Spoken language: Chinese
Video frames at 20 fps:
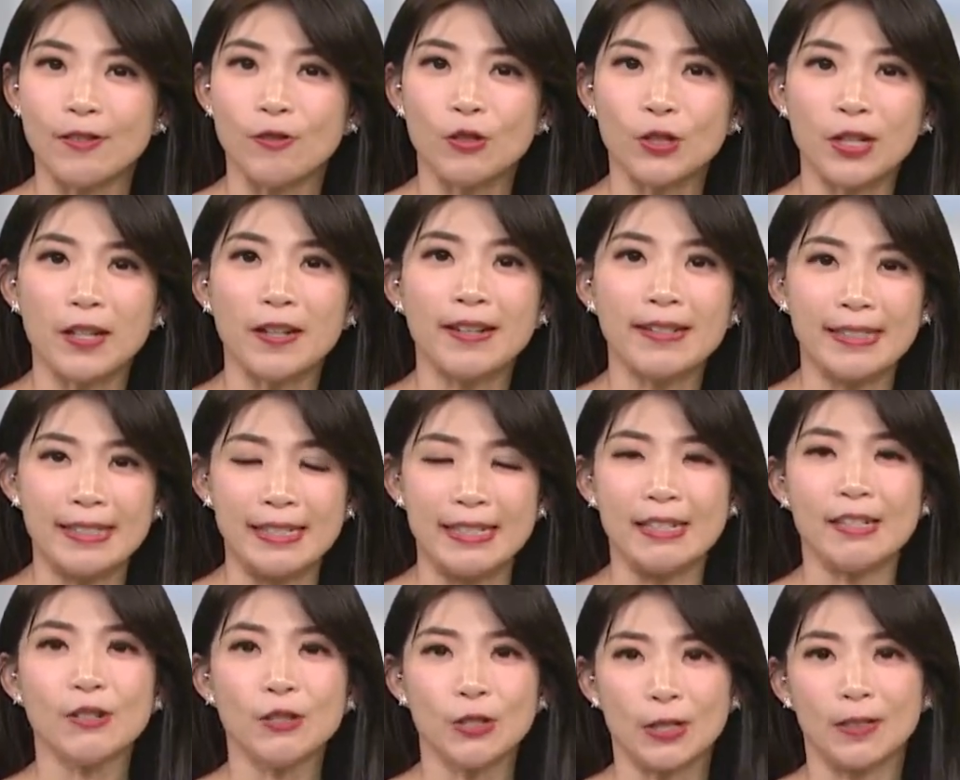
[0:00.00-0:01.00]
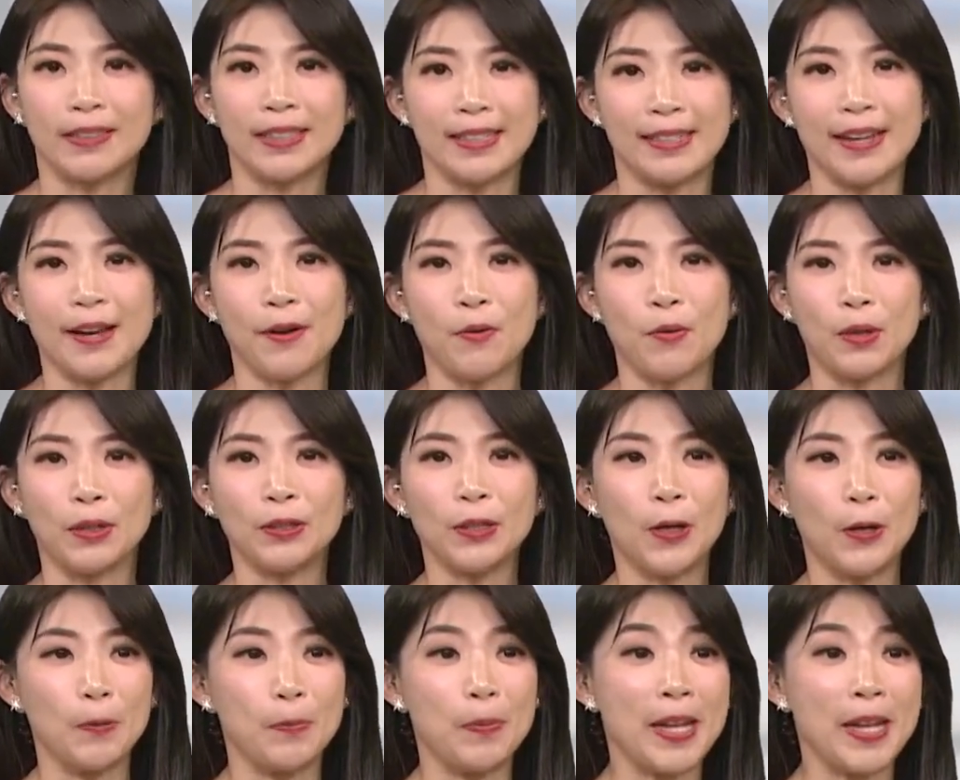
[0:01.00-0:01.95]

车骑乘体验活动，